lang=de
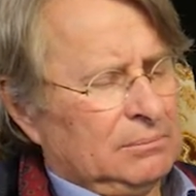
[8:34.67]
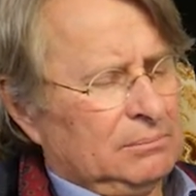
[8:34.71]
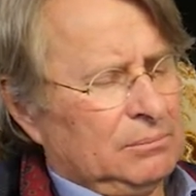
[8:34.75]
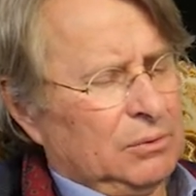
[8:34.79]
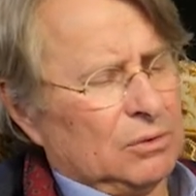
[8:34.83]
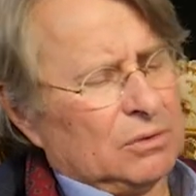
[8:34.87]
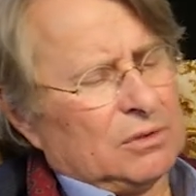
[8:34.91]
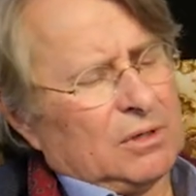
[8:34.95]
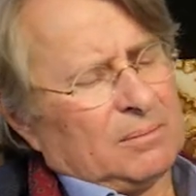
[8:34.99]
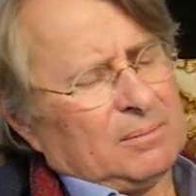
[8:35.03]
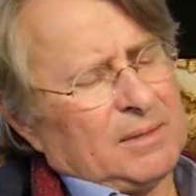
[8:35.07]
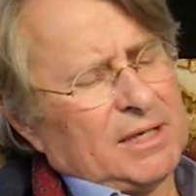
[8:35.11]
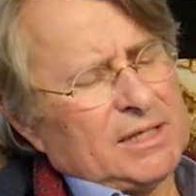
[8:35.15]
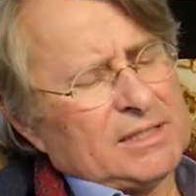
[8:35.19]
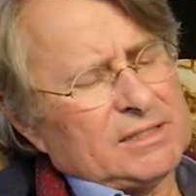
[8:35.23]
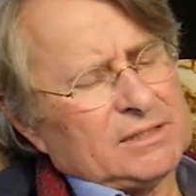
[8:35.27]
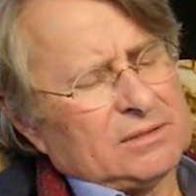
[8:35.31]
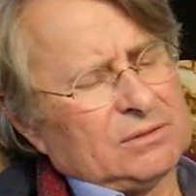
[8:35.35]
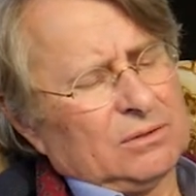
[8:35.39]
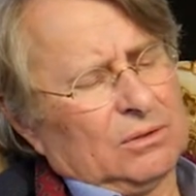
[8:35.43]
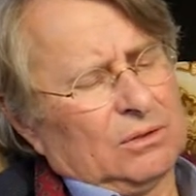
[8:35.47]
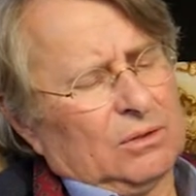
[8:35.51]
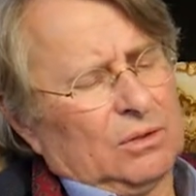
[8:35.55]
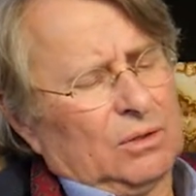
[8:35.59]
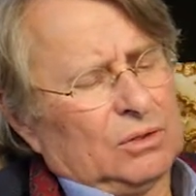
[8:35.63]

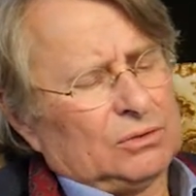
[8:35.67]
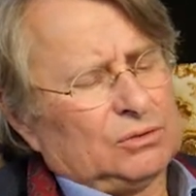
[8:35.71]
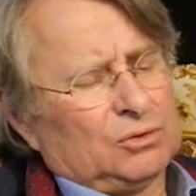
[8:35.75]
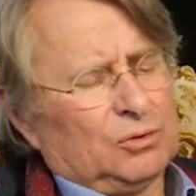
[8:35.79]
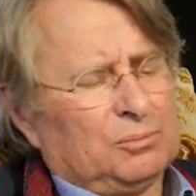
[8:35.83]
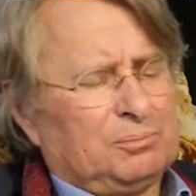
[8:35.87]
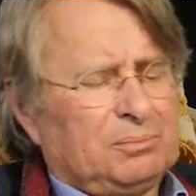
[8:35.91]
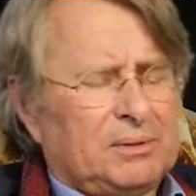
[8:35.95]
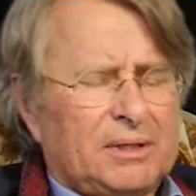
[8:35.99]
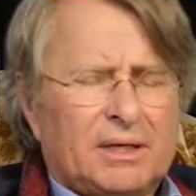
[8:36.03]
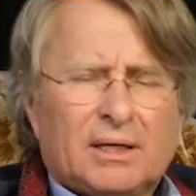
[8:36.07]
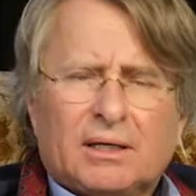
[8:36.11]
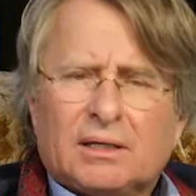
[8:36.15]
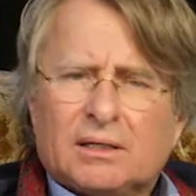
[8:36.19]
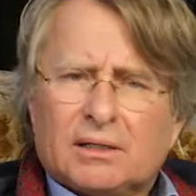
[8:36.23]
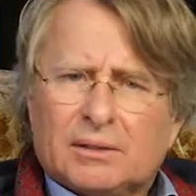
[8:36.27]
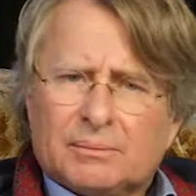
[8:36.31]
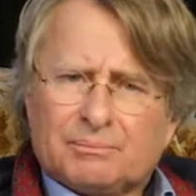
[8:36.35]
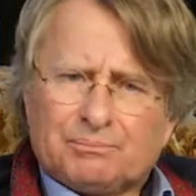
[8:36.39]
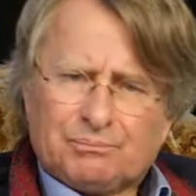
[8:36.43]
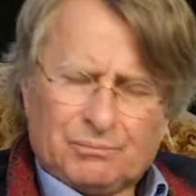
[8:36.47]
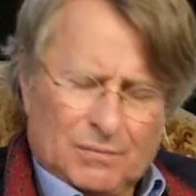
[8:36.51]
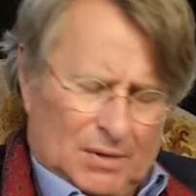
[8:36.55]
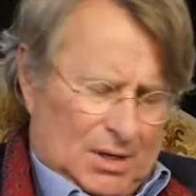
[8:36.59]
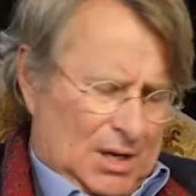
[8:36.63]
Bürgermeister Otto Prick,
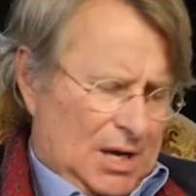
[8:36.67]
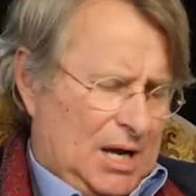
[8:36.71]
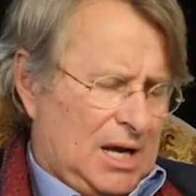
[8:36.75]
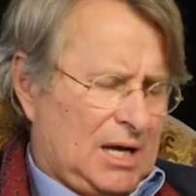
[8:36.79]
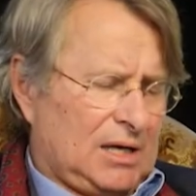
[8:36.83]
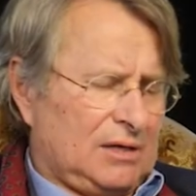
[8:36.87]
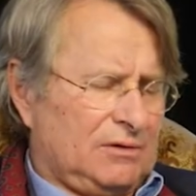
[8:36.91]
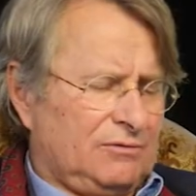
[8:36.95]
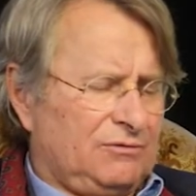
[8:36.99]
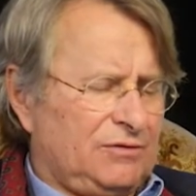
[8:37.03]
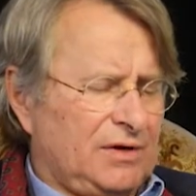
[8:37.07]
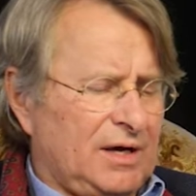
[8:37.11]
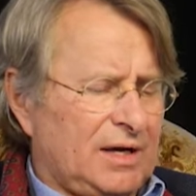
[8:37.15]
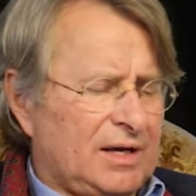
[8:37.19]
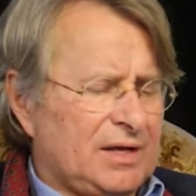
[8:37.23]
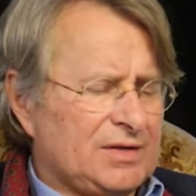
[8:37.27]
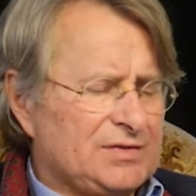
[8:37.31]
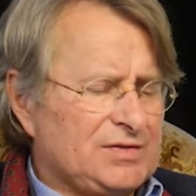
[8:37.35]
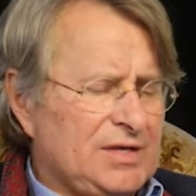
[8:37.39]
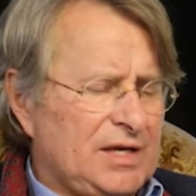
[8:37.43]
Anfang